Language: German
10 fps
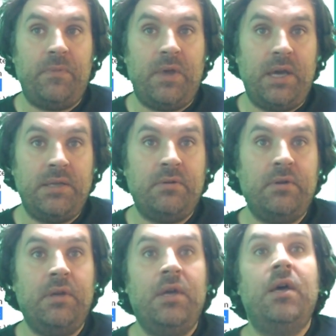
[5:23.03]
Also
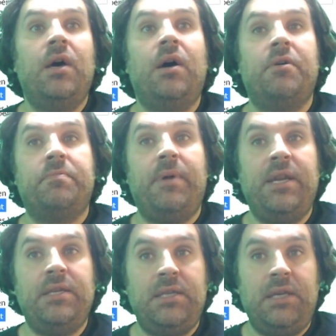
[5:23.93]
aus
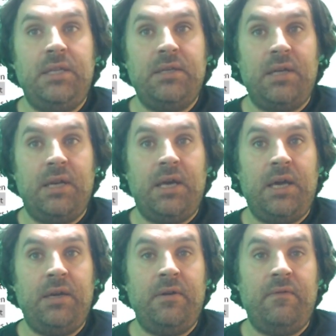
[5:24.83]
meiner Sicht allein,